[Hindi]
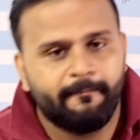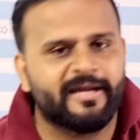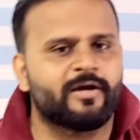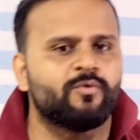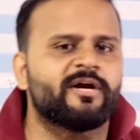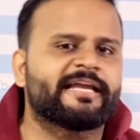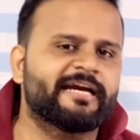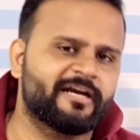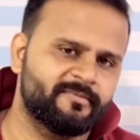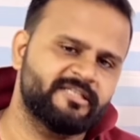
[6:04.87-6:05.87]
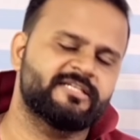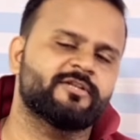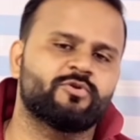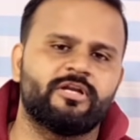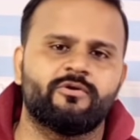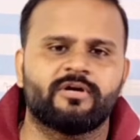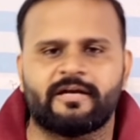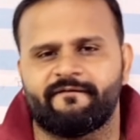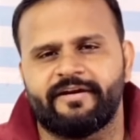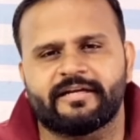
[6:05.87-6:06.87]
मैं कहूंगा कि अगर अभी चाहिए तो ले लो
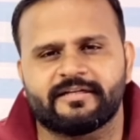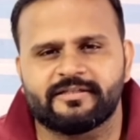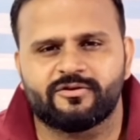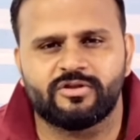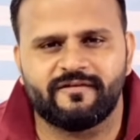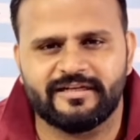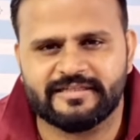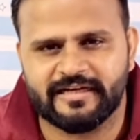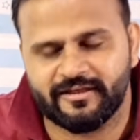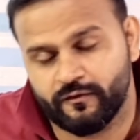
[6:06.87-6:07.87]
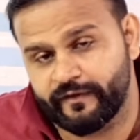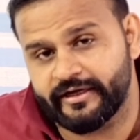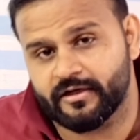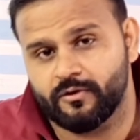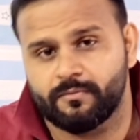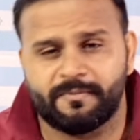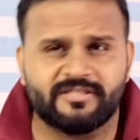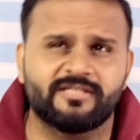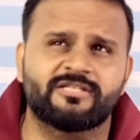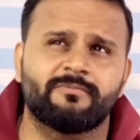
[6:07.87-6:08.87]
अगर आप वेट कर सकते हो दिवाली सेल का तो वेट कर लो
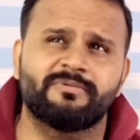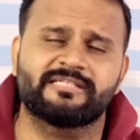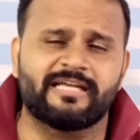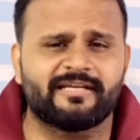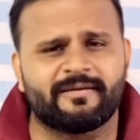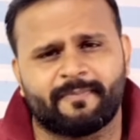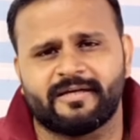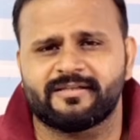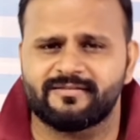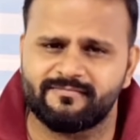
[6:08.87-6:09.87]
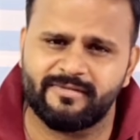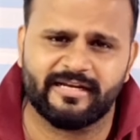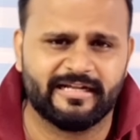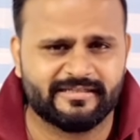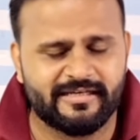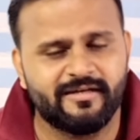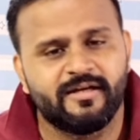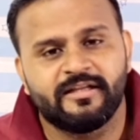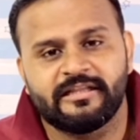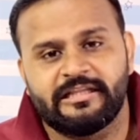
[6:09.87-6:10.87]
25-26 तारीख के बाद मेरे ख्याल से
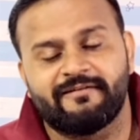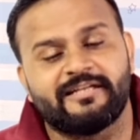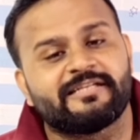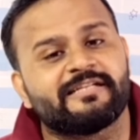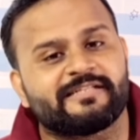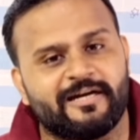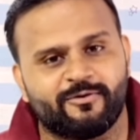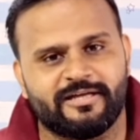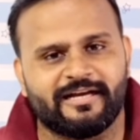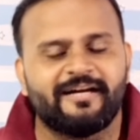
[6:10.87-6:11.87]
दिवाली सेल स्टार्ट हो